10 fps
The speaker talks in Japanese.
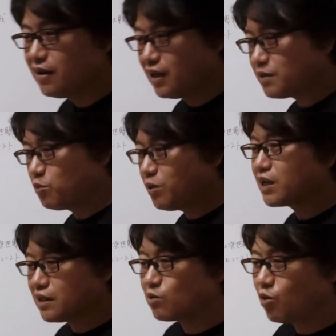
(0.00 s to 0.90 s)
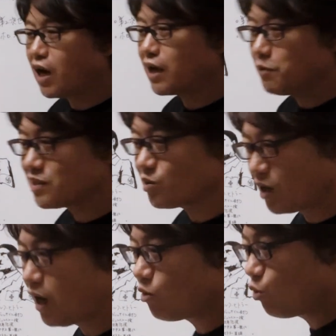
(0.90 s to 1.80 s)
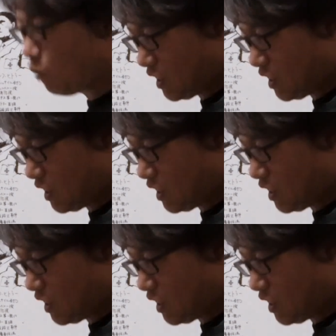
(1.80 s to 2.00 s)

じゃあ負けたんでここあげますとかこうもらっ